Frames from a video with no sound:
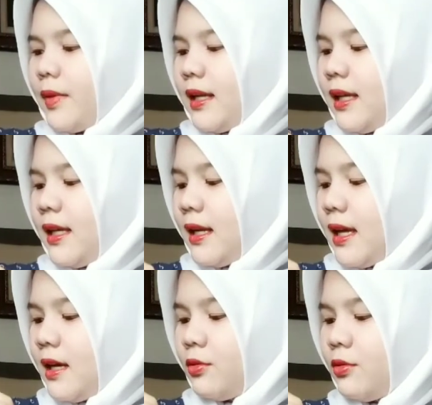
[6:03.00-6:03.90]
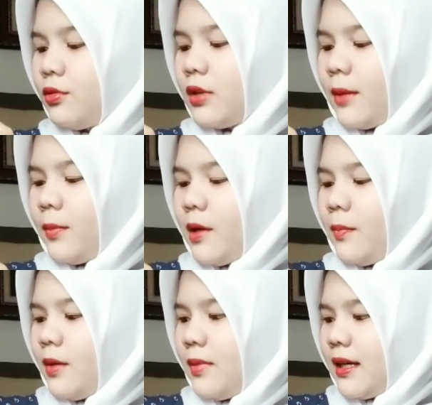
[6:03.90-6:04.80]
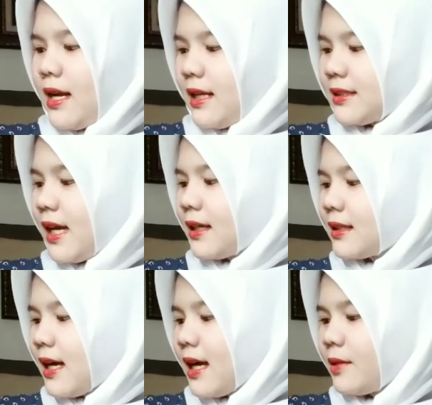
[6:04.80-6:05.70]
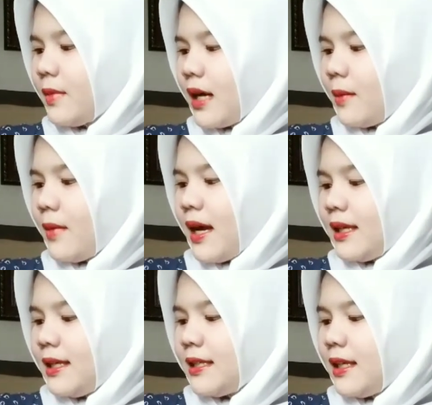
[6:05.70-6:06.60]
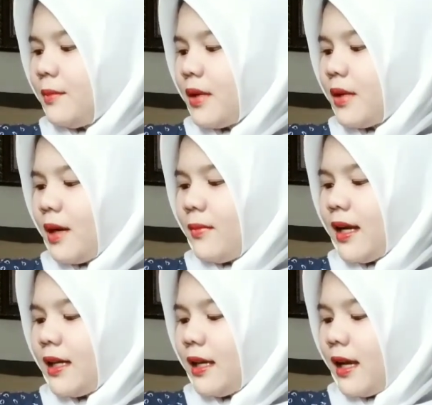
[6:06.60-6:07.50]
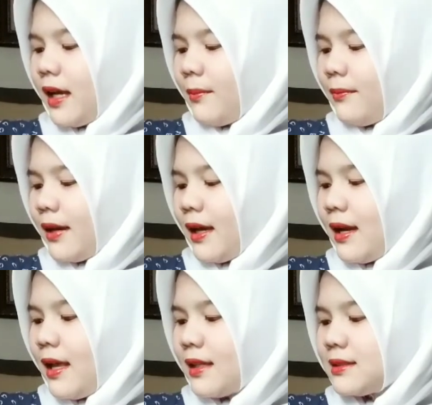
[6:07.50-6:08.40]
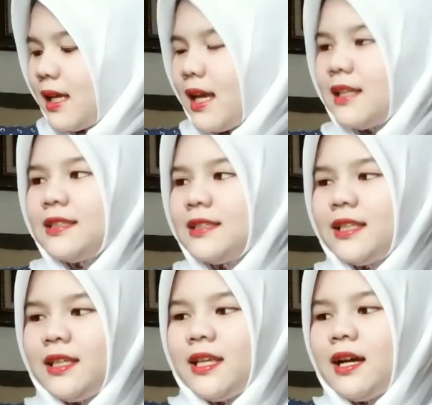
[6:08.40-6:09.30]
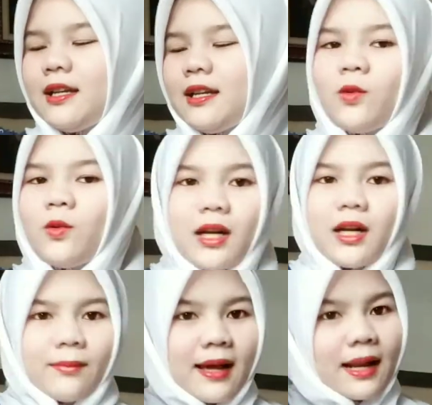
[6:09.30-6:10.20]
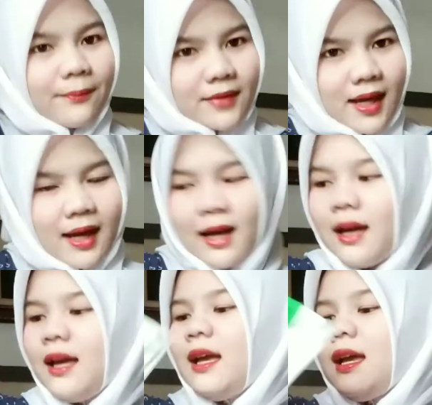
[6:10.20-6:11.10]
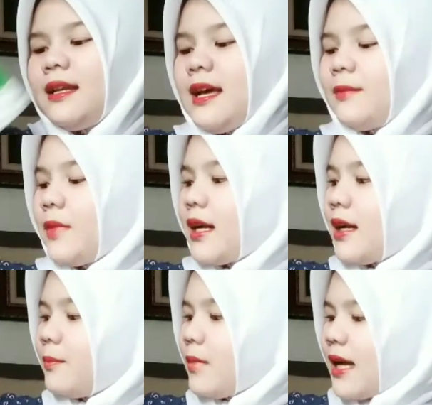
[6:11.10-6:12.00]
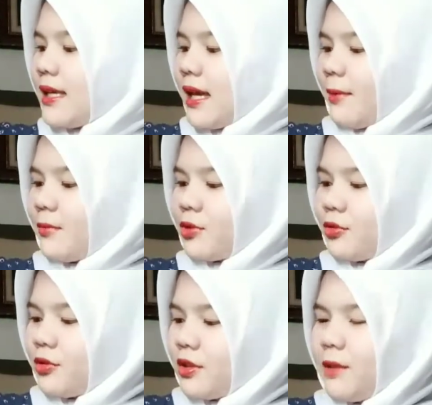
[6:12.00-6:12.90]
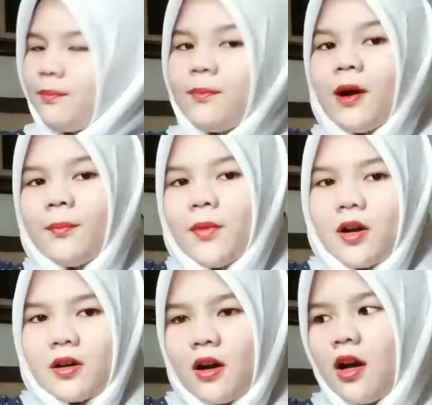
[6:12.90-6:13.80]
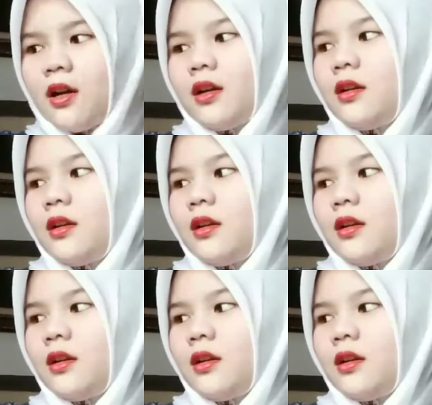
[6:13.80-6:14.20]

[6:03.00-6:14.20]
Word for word: pilihlah ukuran popok berdasarkan berat bayi jadi berat bayi M, L, XL di sini yang ada ukuran malamnya dan berat bayi M tuh di popok gon